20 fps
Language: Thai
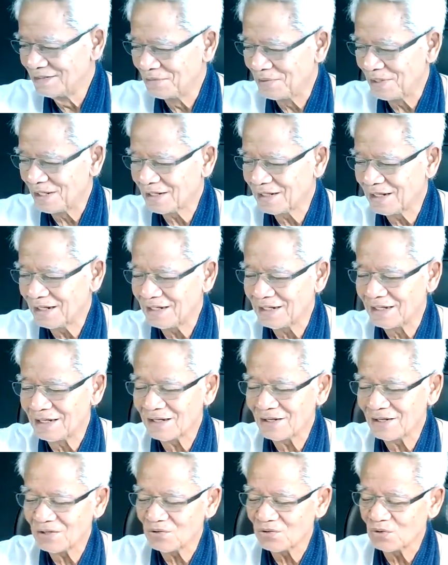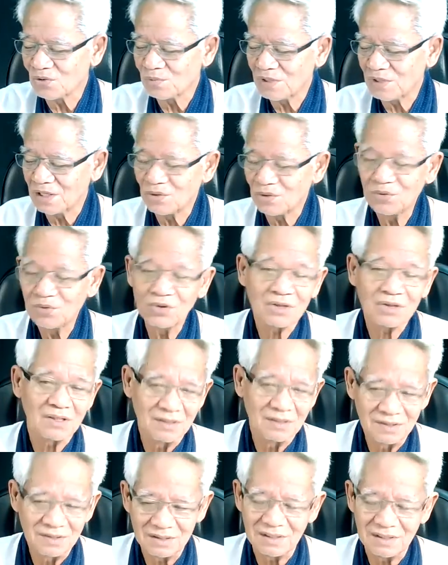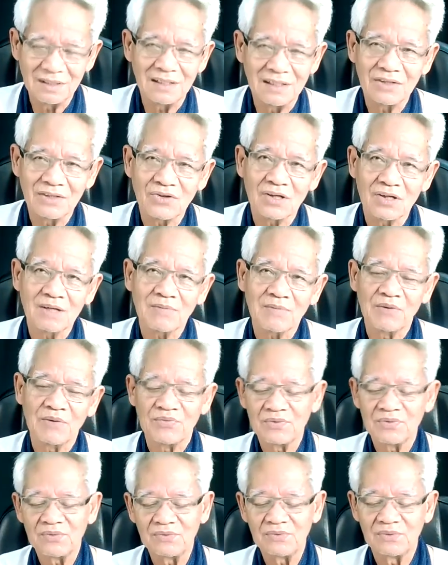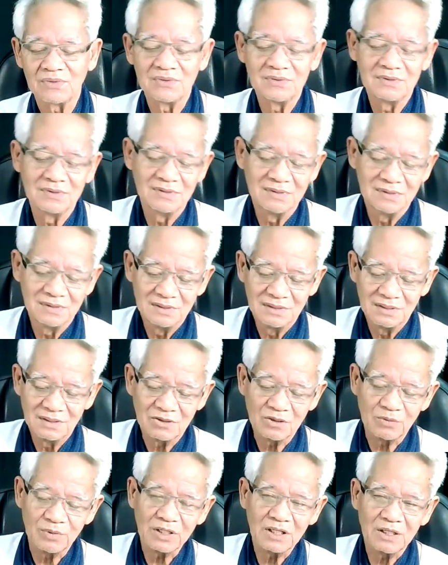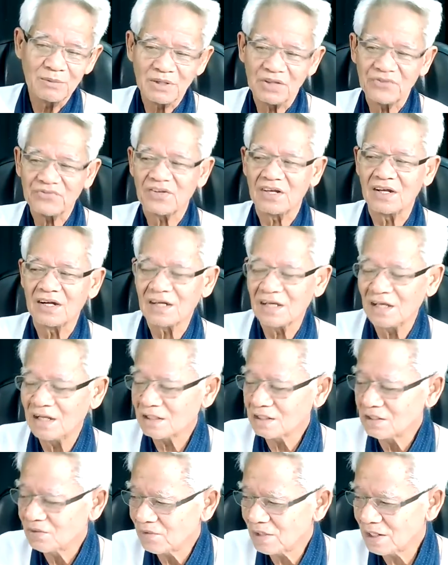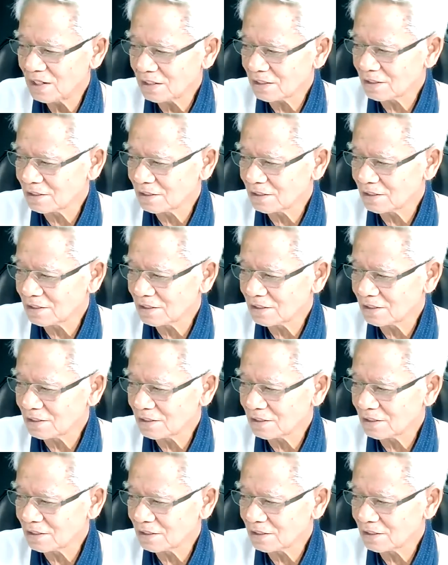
เพียงแค่เห็นก็โทรมา รู้ก็ ยินดีตอนรับกับสู้ก็ไม่เคยปฏิเสธใครแล้วที่ว่า